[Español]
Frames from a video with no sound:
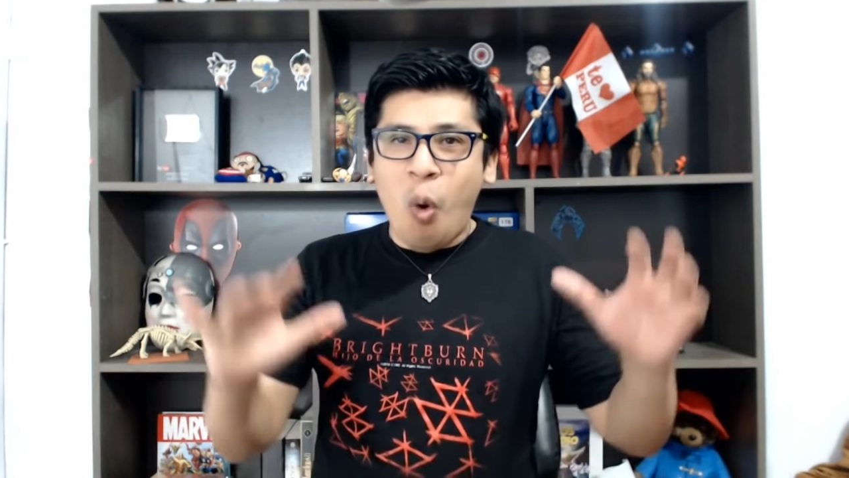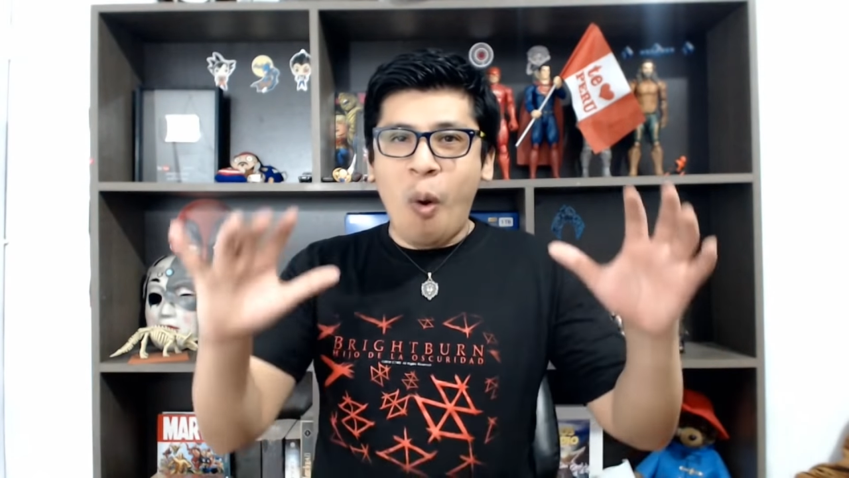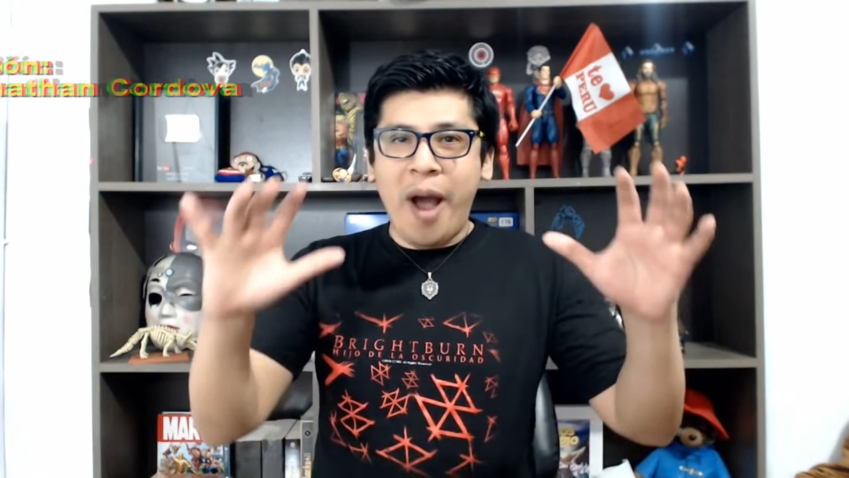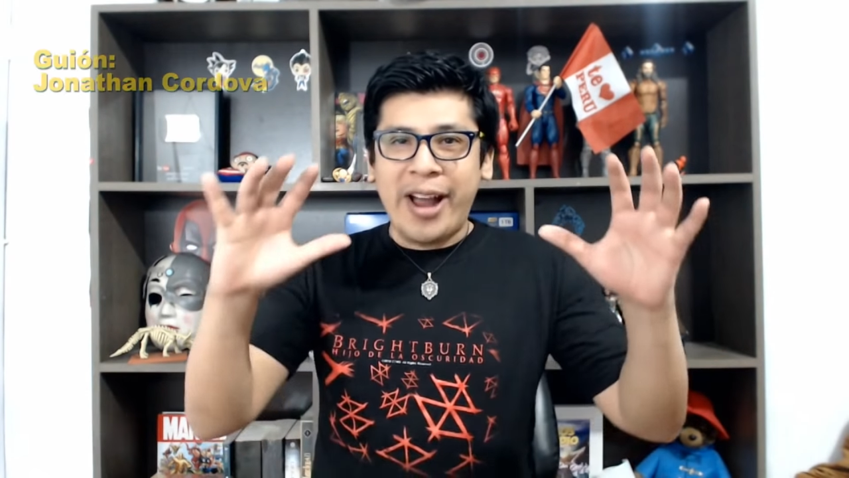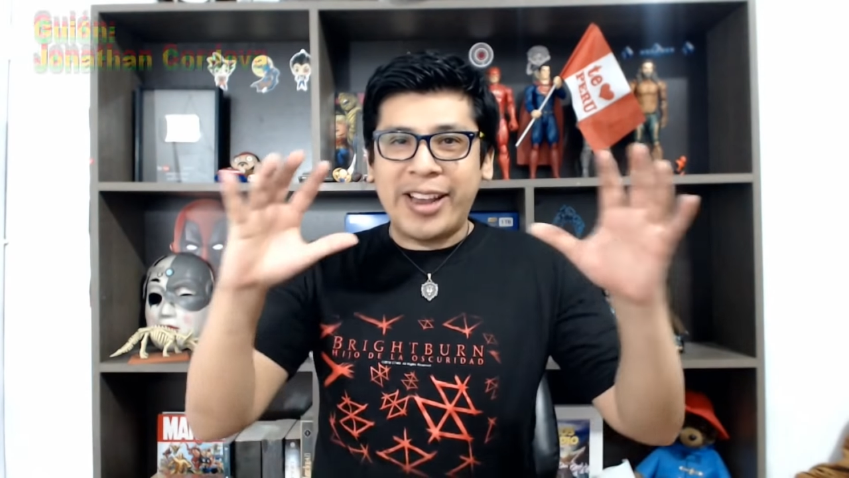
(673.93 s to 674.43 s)

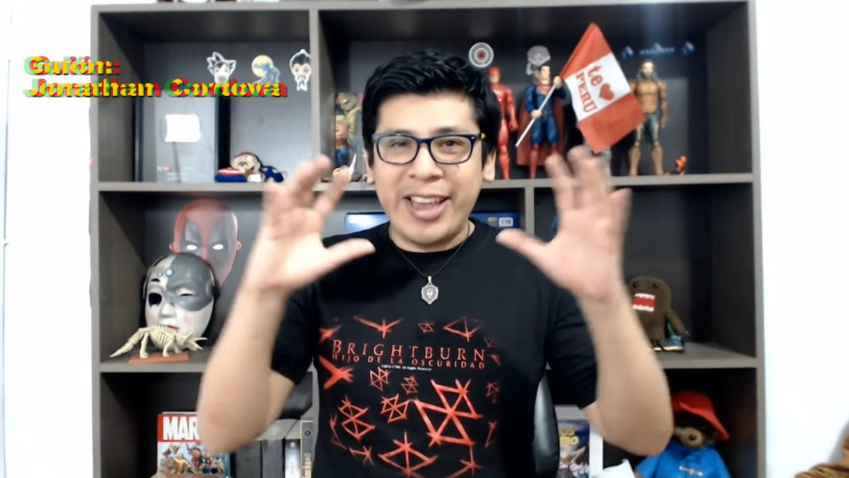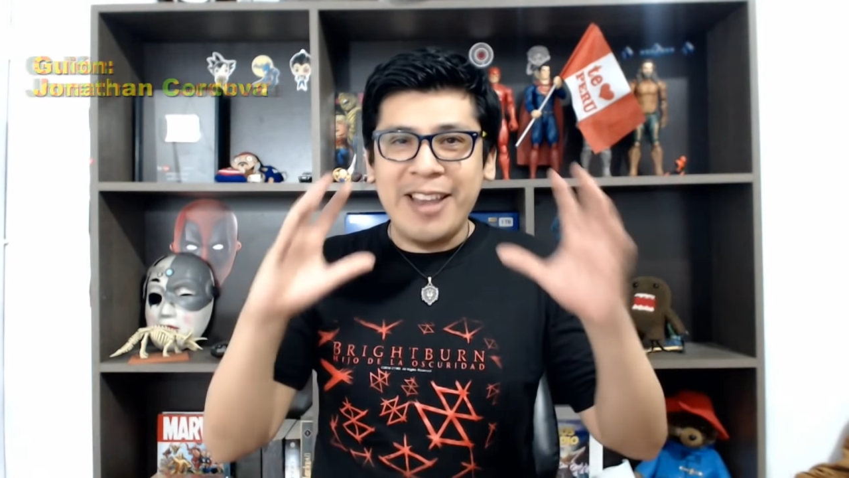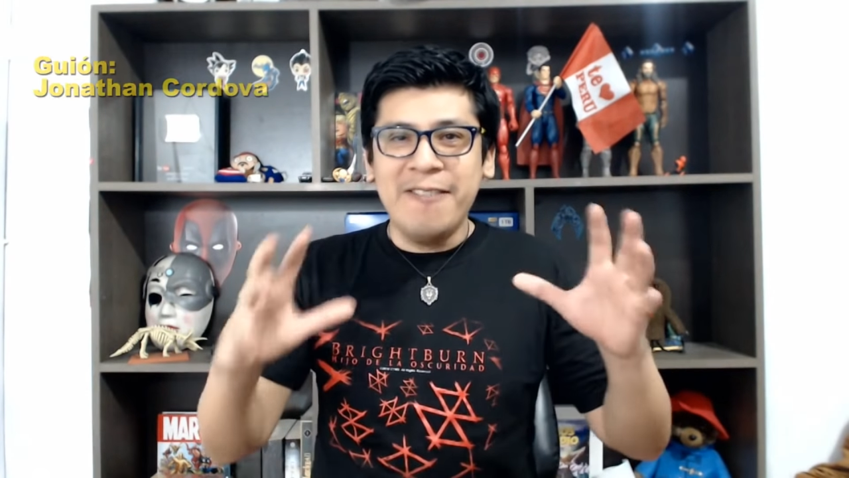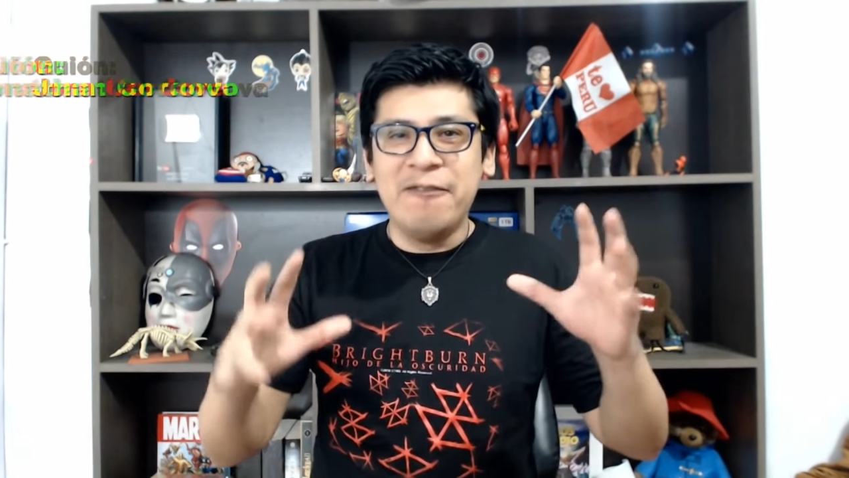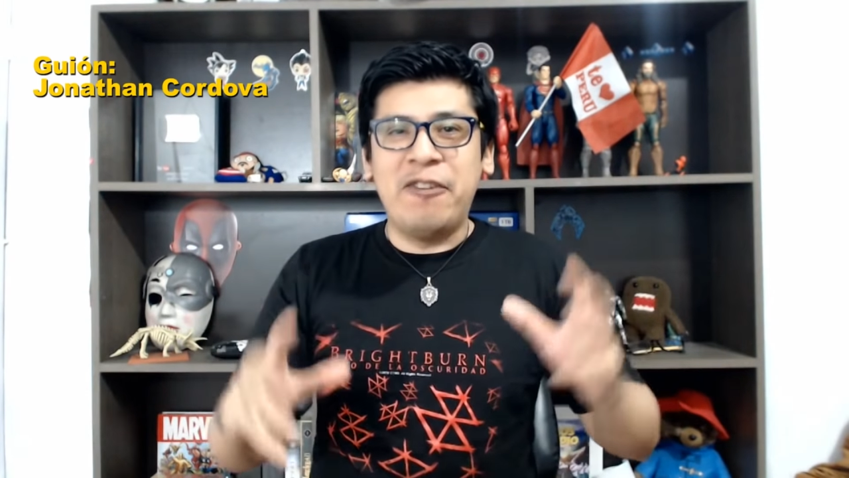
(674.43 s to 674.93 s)

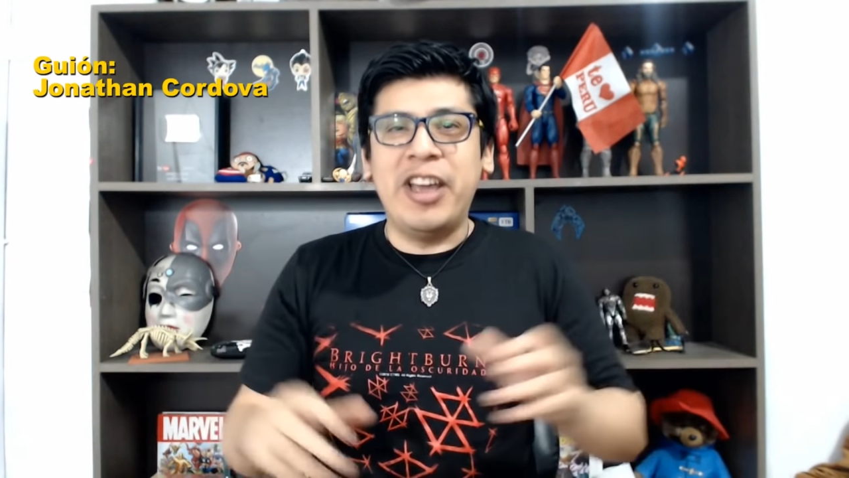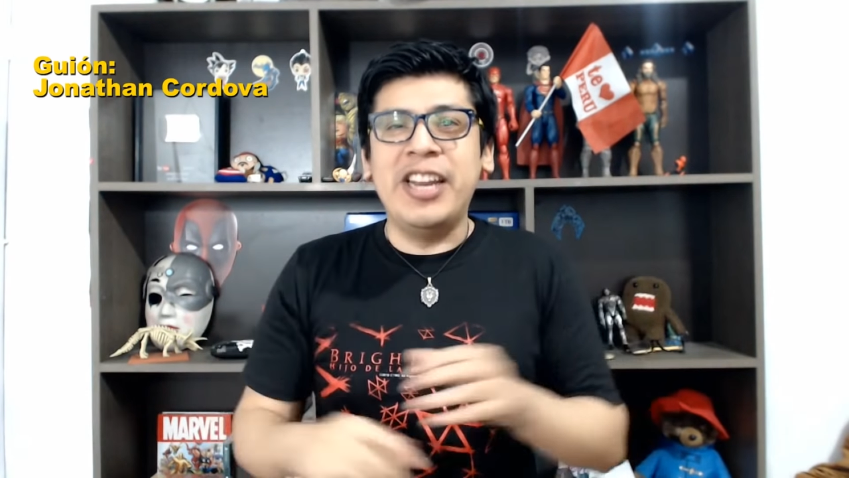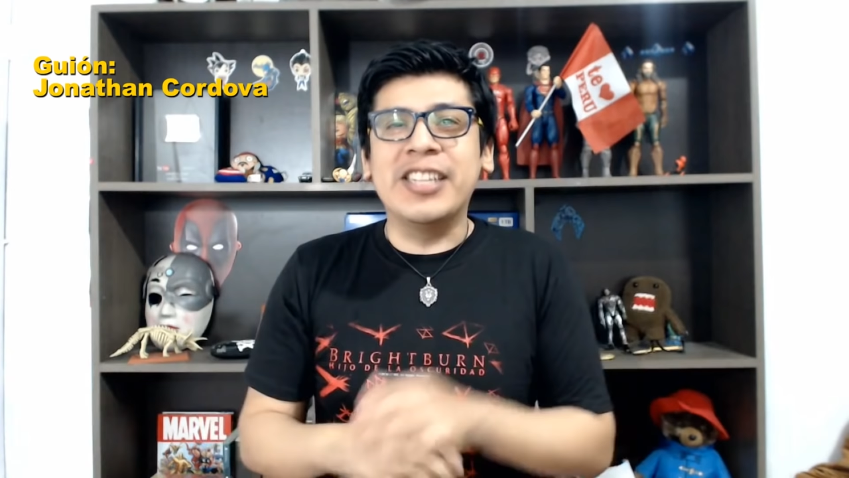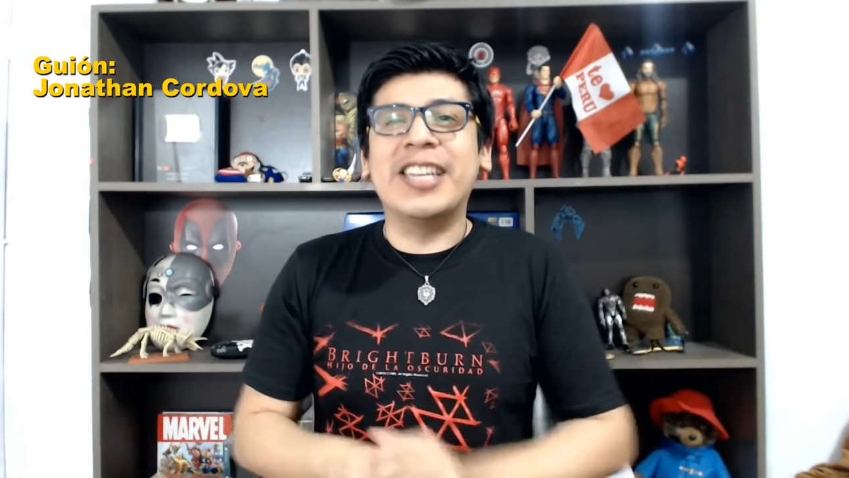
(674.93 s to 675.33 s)
Joaquín Phoenix.